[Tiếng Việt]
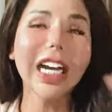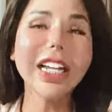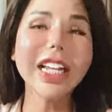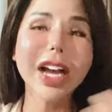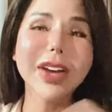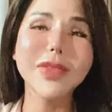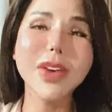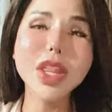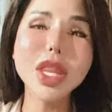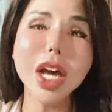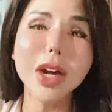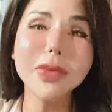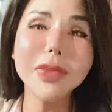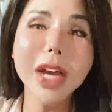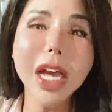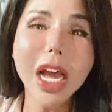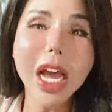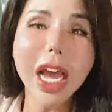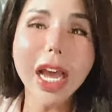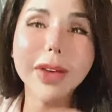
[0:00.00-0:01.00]
cả nhà biết xong
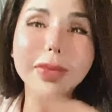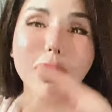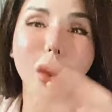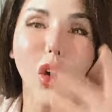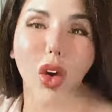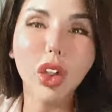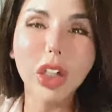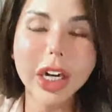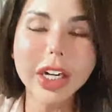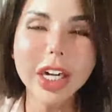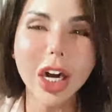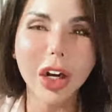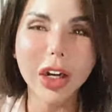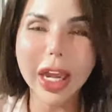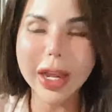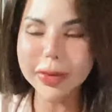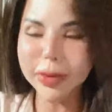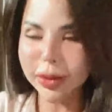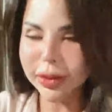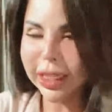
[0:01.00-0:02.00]
em luộc lên rồi
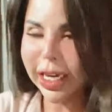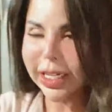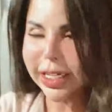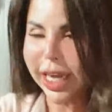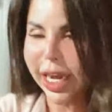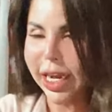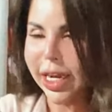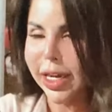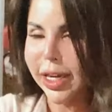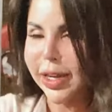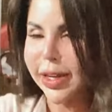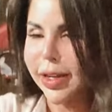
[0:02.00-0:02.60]
em canh nè à.